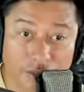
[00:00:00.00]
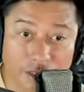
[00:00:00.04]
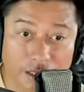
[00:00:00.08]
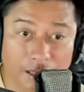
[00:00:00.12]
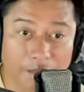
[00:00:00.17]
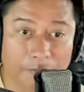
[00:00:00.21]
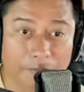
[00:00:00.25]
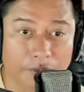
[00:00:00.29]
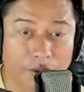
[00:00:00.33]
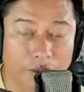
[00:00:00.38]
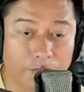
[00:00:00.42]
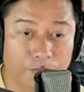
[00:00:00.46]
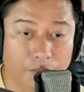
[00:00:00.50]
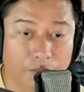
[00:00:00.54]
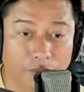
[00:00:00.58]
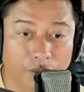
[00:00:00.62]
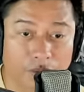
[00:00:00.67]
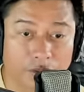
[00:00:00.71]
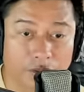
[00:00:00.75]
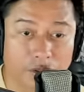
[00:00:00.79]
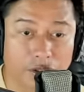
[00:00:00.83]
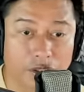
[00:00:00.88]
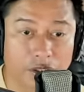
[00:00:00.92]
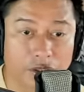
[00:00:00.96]
Yun lang, yun
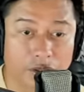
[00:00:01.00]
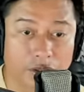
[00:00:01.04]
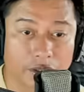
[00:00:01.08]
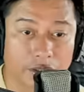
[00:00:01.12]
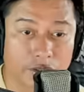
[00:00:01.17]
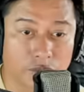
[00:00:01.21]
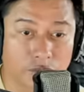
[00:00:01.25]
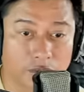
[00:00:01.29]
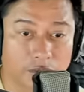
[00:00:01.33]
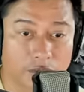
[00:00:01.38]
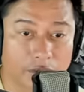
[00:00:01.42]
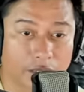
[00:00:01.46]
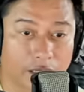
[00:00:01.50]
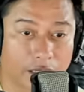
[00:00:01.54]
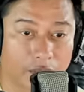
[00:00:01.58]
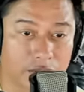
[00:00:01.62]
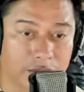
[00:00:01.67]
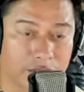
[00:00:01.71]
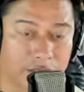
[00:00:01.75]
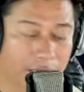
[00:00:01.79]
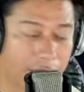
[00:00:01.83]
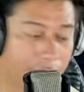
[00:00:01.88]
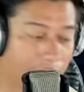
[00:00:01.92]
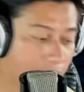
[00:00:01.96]
po, yun yung resulta
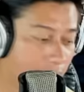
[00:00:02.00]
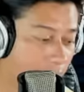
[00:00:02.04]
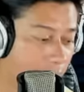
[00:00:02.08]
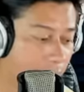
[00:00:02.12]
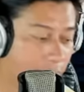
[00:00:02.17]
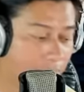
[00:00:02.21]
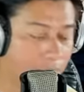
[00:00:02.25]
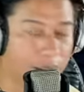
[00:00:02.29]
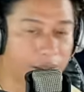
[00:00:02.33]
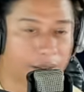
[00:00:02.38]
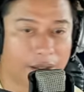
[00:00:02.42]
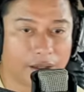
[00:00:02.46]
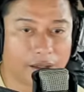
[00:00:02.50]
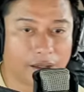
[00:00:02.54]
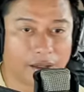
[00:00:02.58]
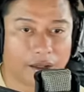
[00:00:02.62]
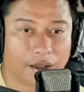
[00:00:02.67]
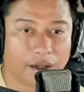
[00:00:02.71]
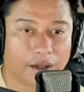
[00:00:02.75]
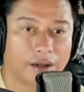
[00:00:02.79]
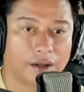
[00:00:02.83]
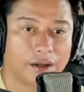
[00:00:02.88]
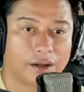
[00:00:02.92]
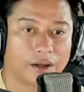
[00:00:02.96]
kung sakali mang
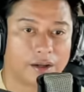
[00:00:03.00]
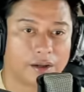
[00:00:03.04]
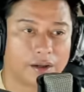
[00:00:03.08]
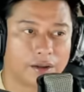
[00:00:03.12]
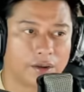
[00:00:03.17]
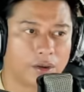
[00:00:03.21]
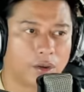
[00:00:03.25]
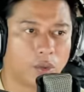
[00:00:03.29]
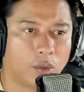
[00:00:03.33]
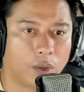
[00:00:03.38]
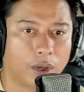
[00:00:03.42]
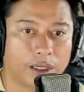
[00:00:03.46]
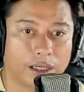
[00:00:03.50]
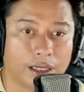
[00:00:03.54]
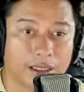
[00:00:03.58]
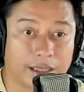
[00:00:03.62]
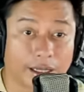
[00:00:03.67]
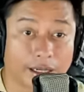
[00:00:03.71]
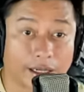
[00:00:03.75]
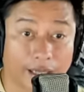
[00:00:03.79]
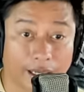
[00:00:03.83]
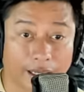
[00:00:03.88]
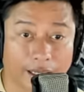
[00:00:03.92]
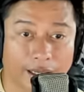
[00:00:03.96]
uh, wag na
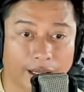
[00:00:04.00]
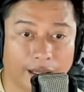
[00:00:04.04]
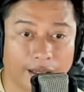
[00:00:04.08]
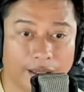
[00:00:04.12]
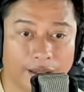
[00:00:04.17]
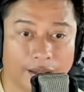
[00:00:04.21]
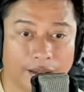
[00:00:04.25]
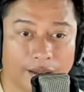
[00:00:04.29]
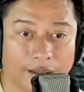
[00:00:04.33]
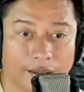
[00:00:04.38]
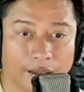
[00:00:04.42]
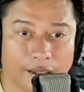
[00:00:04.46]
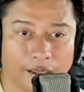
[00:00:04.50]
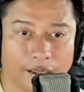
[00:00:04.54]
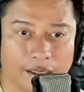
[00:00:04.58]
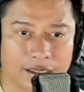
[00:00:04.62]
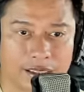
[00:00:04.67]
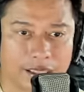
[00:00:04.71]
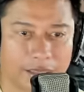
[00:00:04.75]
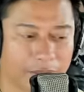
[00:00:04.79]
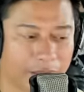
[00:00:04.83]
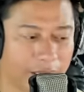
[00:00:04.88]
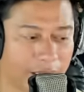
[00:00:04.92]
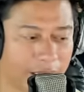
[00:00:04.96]
sa gera
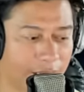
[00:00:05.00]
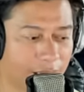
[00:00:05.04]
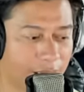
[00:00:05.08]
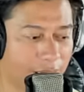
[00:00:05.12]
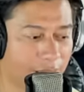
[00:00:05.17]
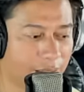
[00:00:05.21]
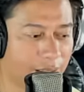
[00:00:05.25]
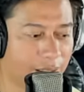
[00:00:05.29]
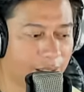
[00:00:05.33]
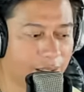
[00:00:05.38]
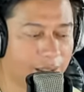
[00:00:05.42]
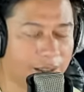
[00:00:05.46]
sa mga